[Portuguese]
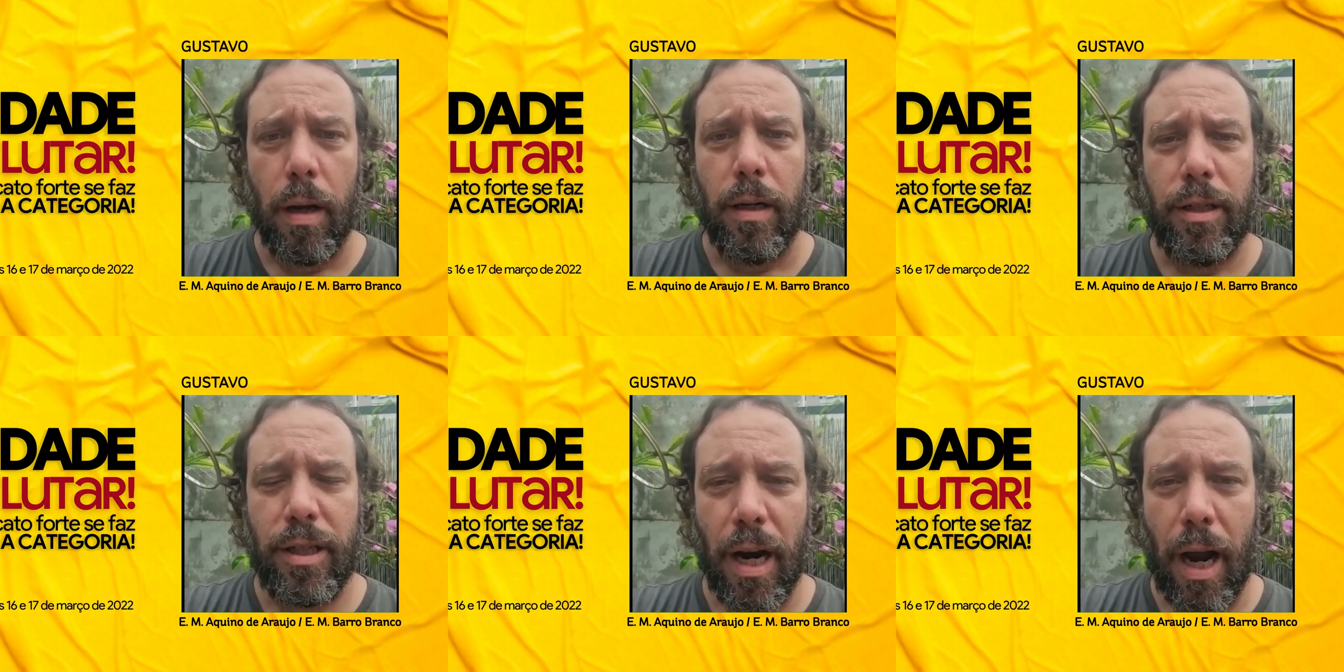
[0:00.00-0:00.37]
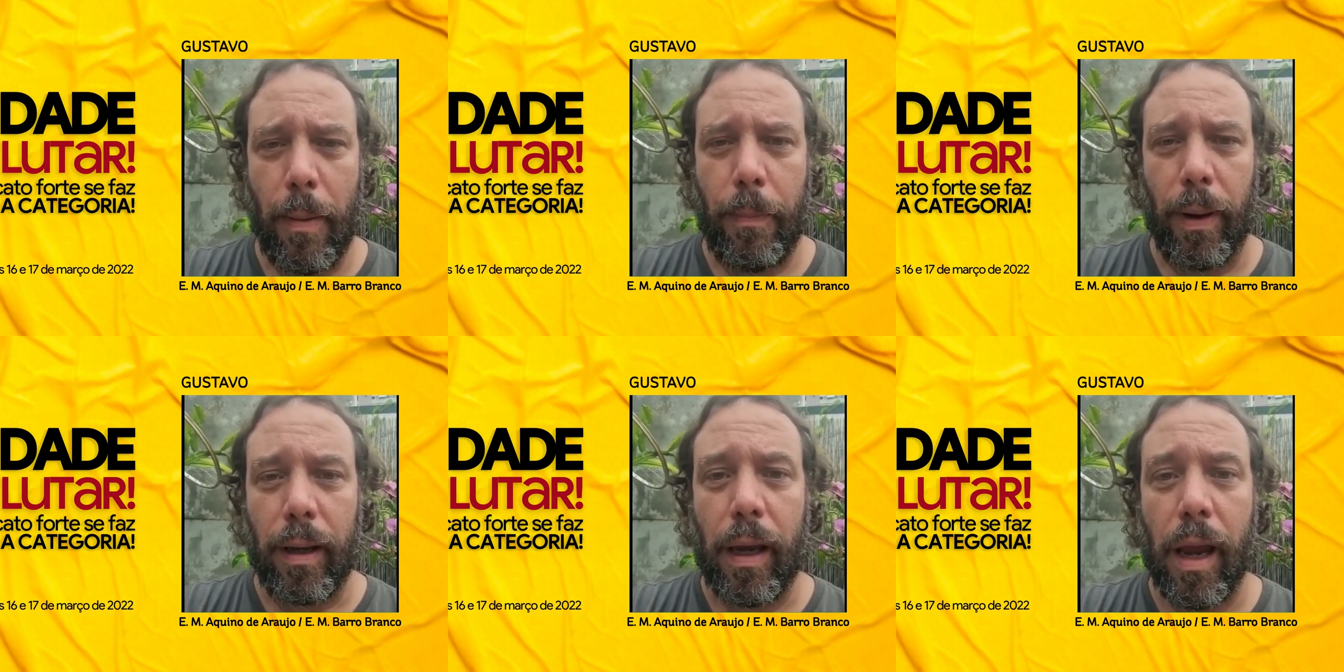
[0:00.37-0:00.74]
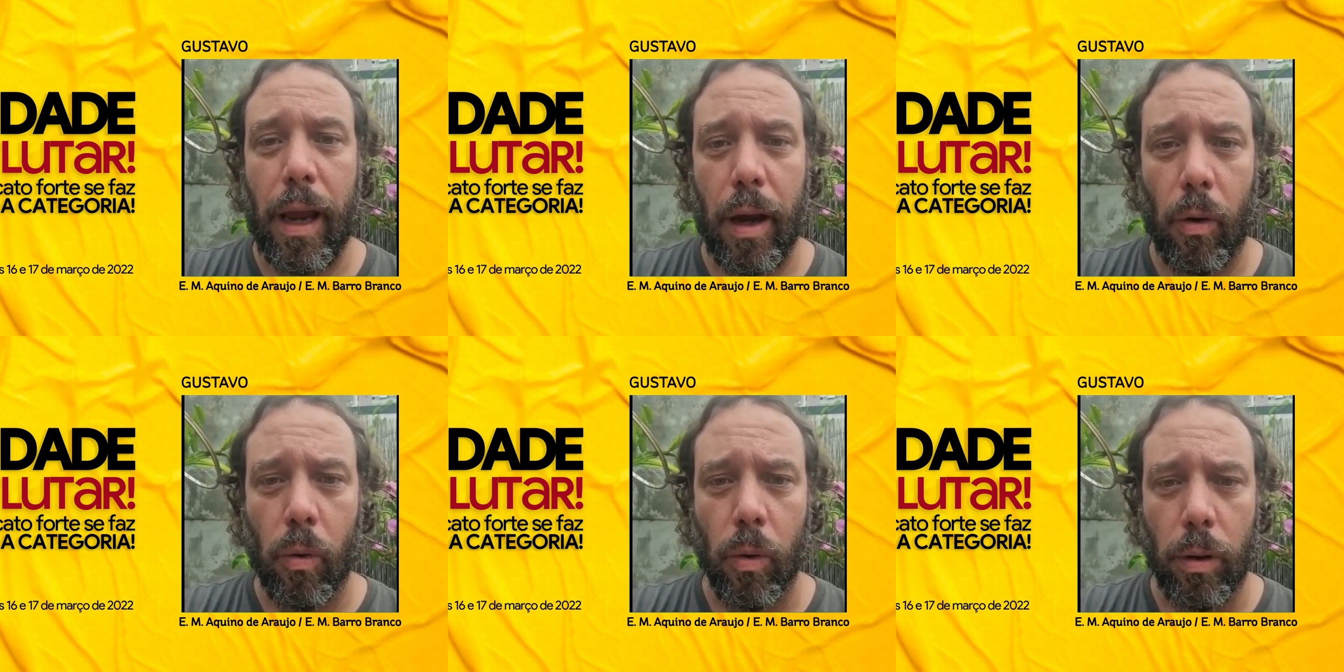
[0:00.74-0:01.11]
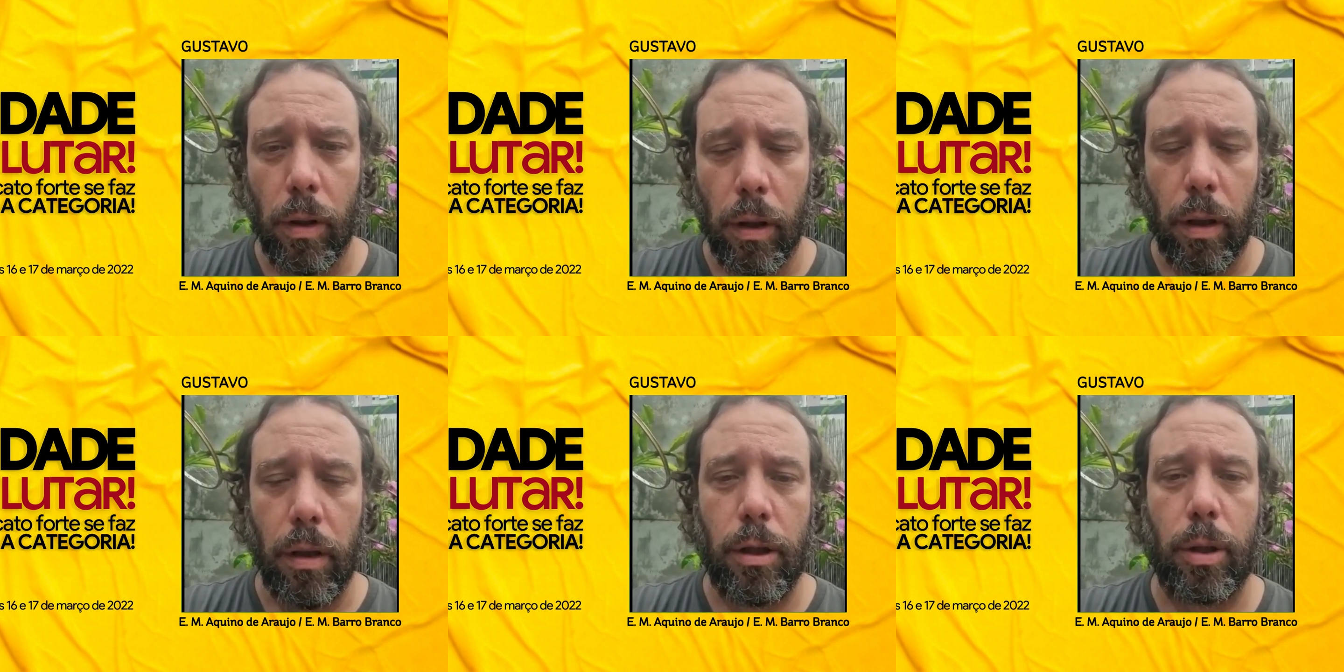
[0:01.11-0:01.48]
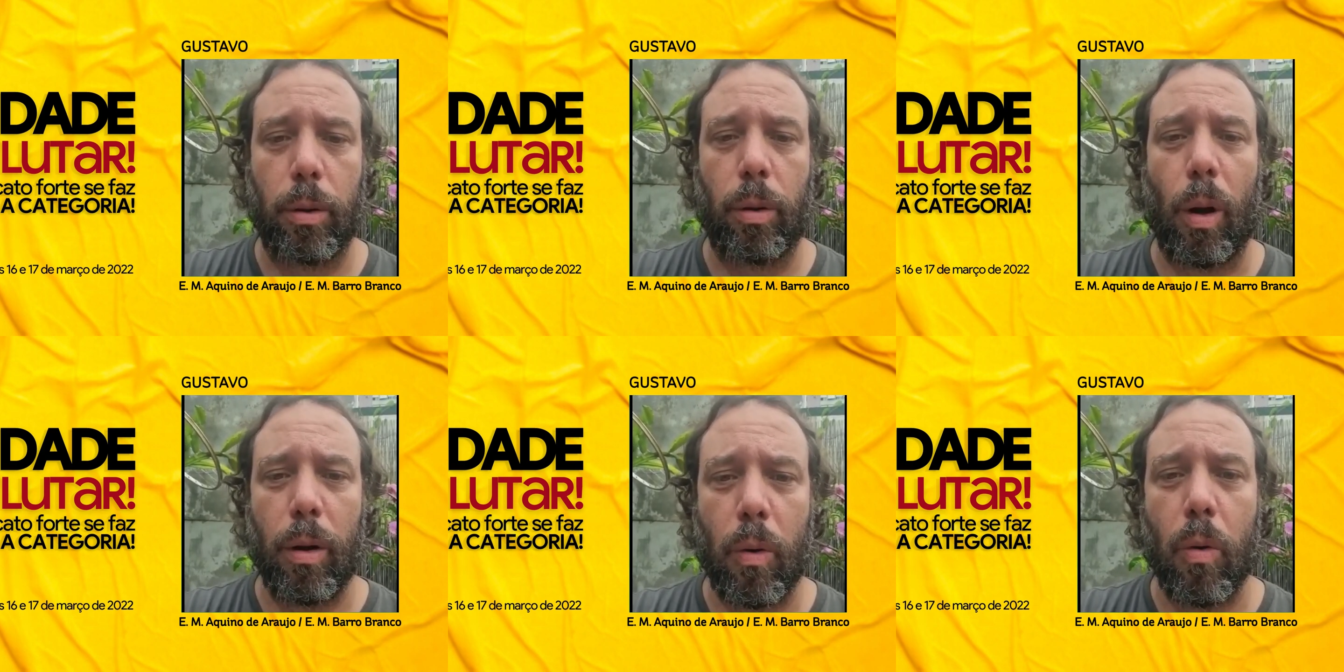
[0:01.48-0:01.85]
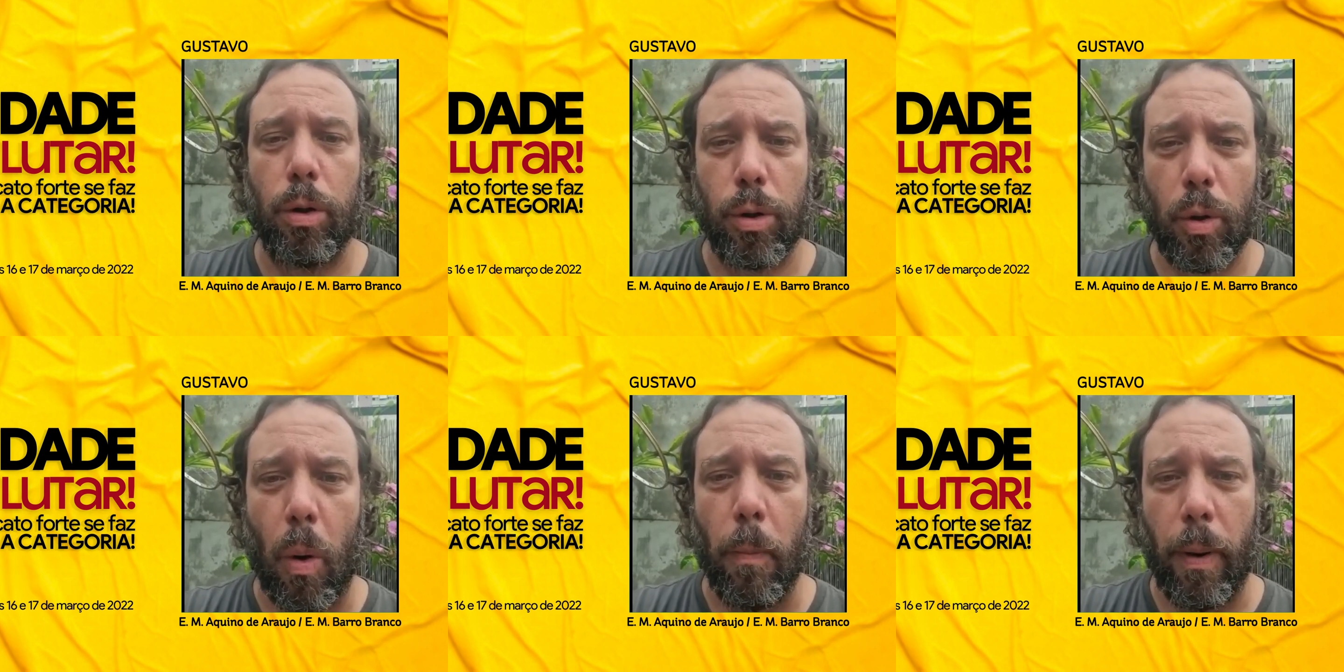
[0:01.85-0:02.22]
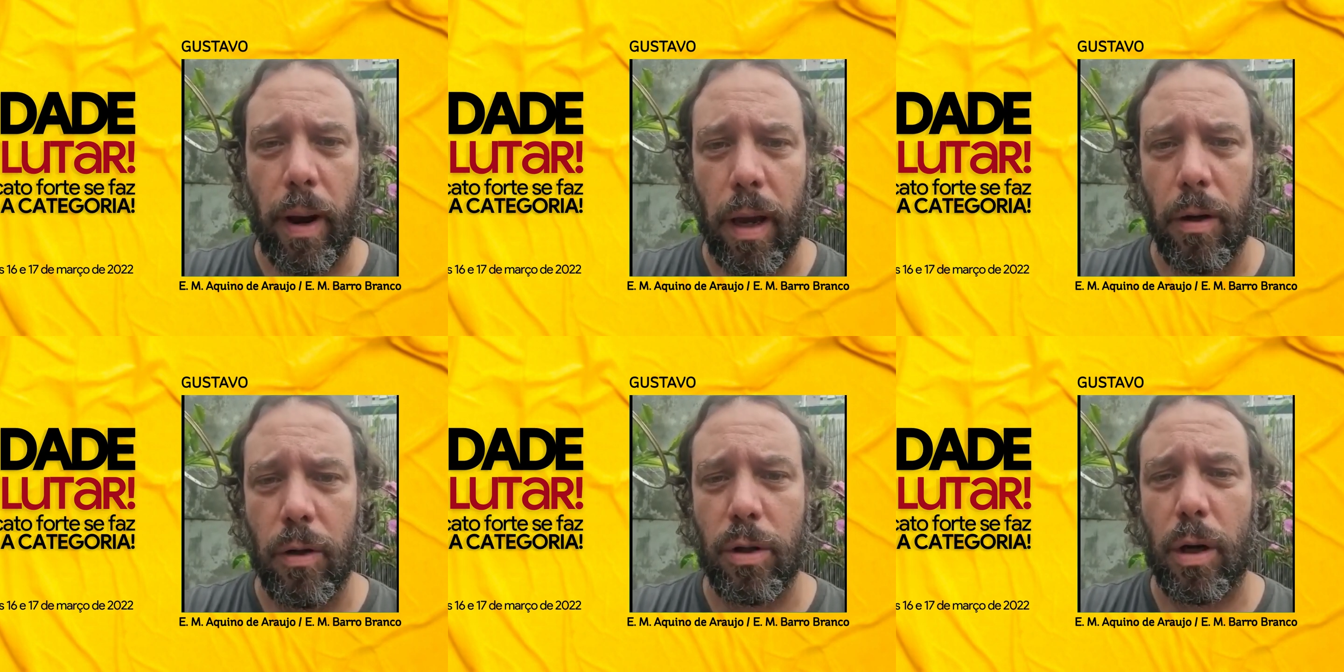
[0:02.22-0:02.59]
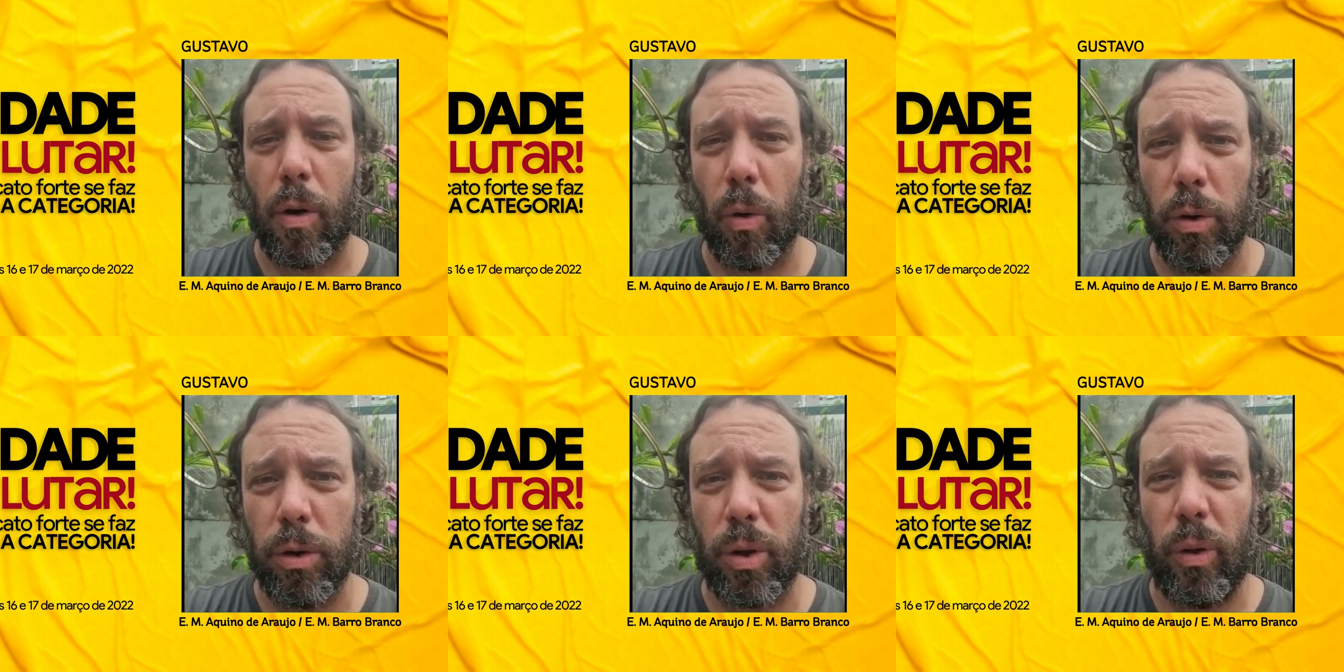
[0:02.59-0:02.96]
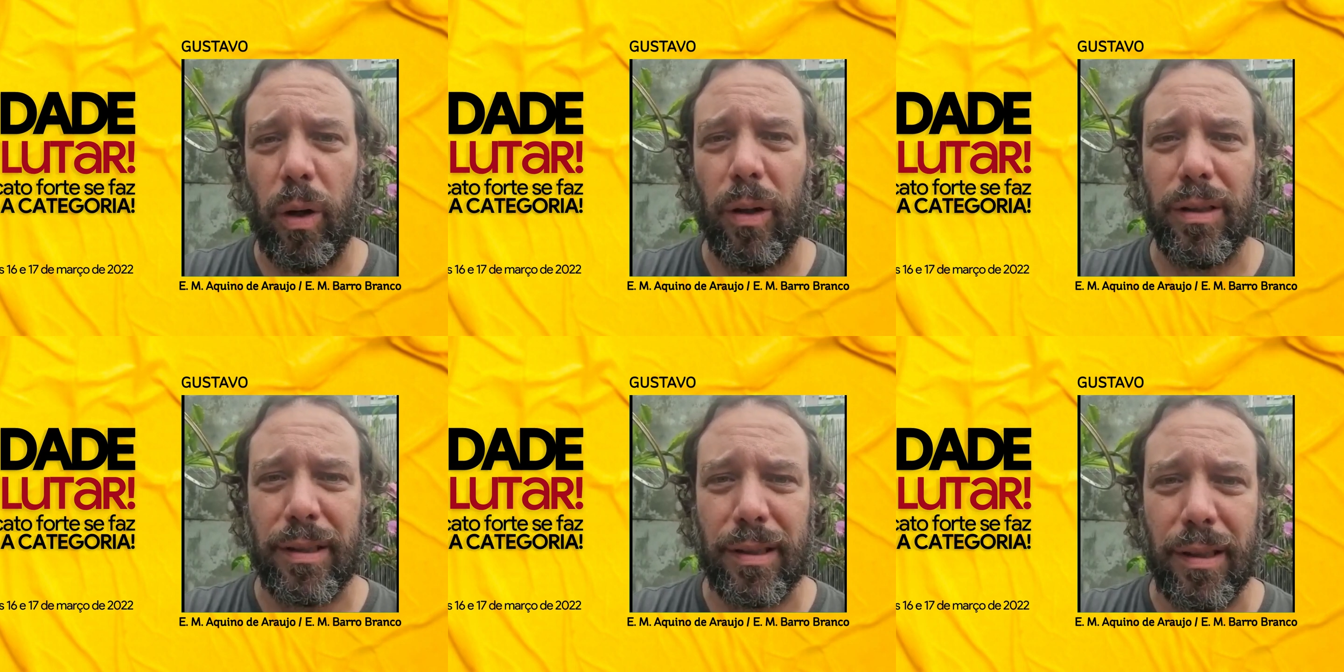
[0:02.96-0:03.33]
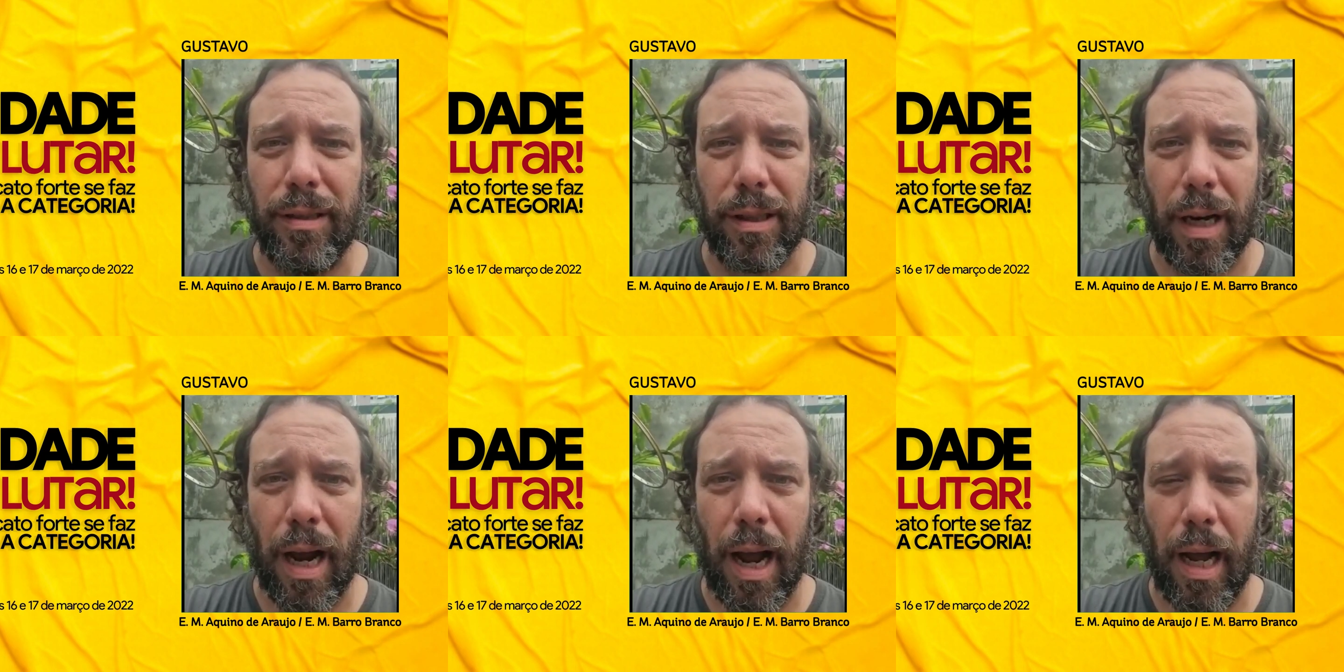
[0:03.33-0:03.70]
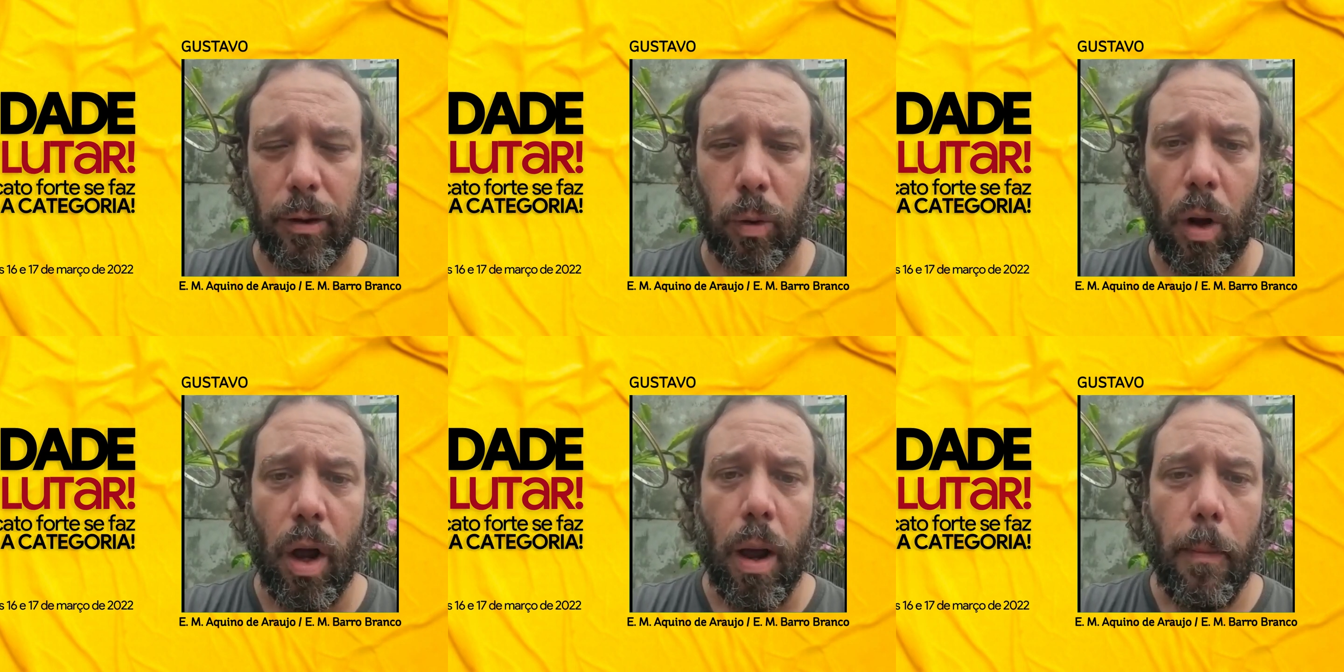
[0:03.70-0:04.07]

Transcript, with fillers: chapa que reúne históricos companheiros que construíram esse sindicato,